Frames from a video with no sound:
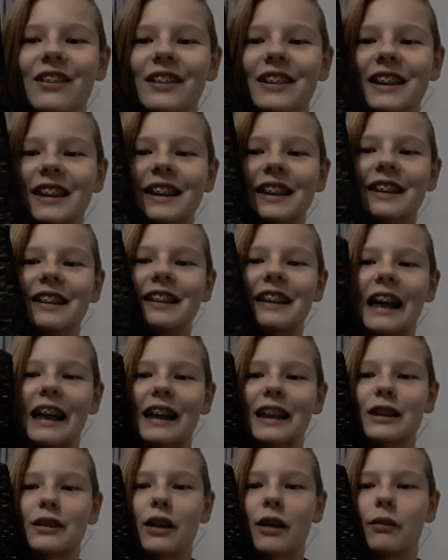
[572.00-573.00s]
Und äh, ja,
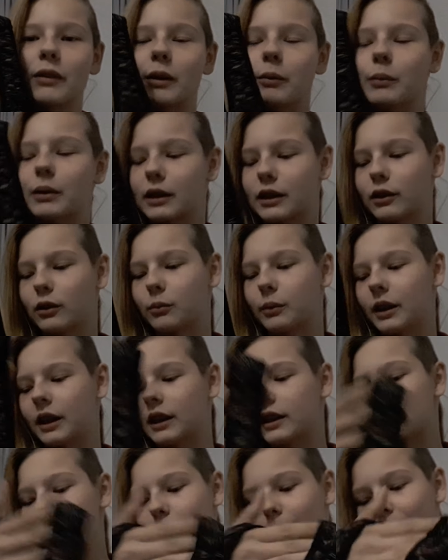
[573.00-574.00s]
deswegen haben wir den mitgenommen.
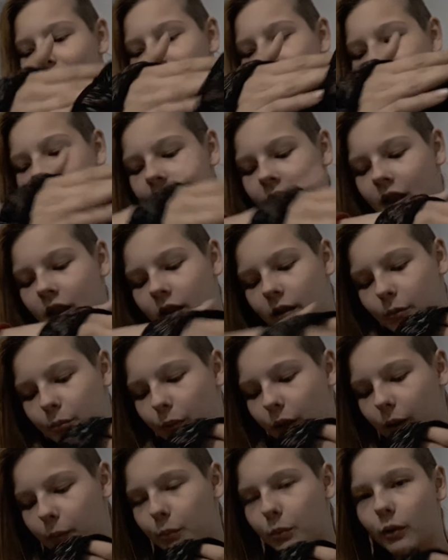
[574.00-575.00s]
Der hat
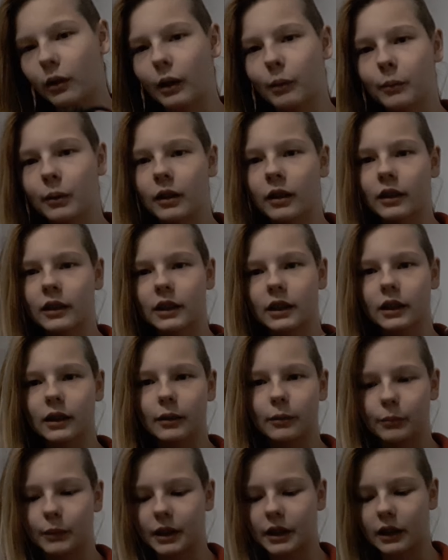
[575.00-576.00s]
bei Primark,
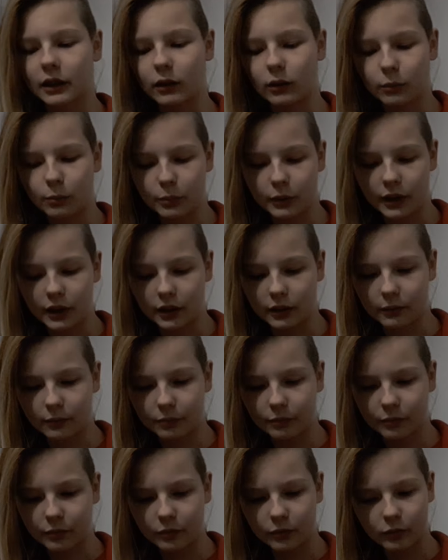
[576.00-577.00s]
ähm, ich glaube, ja,
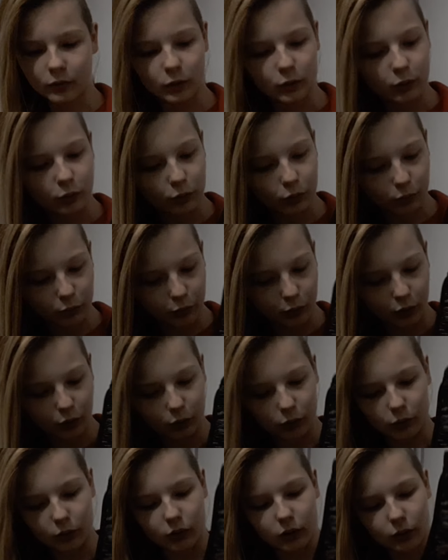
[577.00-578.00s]
5
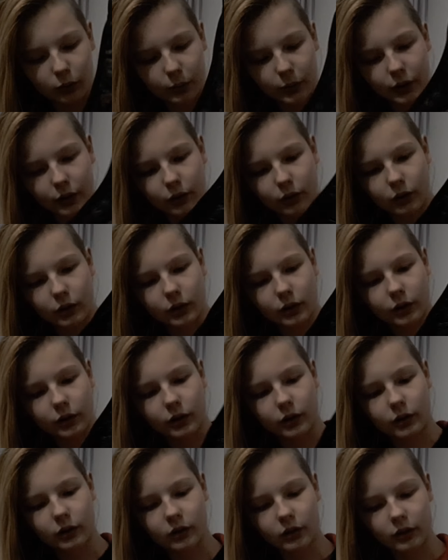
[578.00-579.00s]
Euro, glaube ich, gekostet.
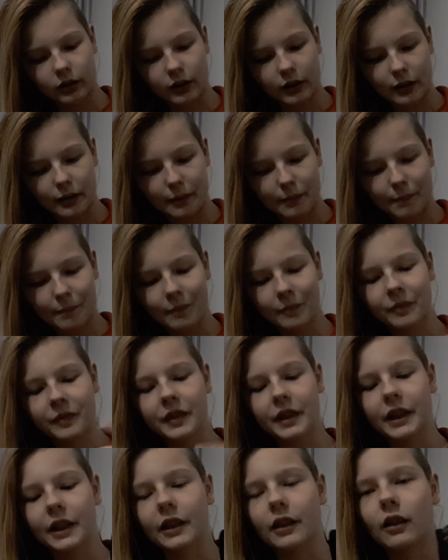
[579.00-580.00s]

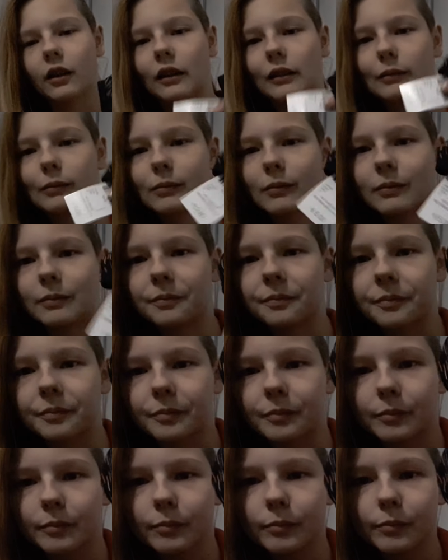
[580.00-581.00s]
Ja,
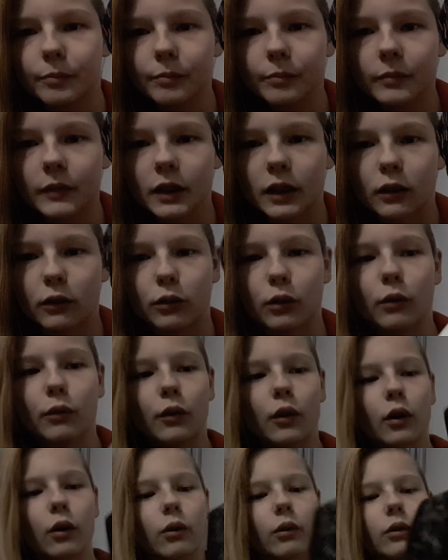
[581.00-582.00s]

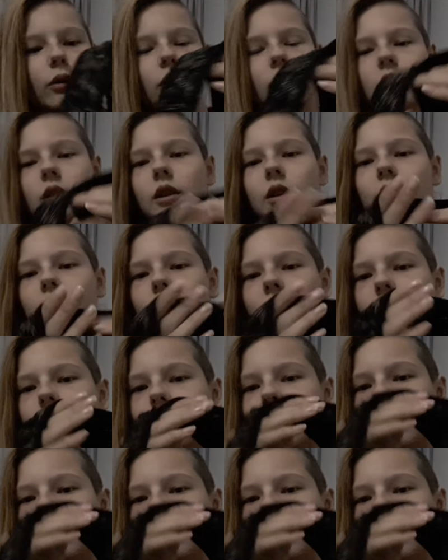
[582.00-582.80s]
5 Euro gekostet.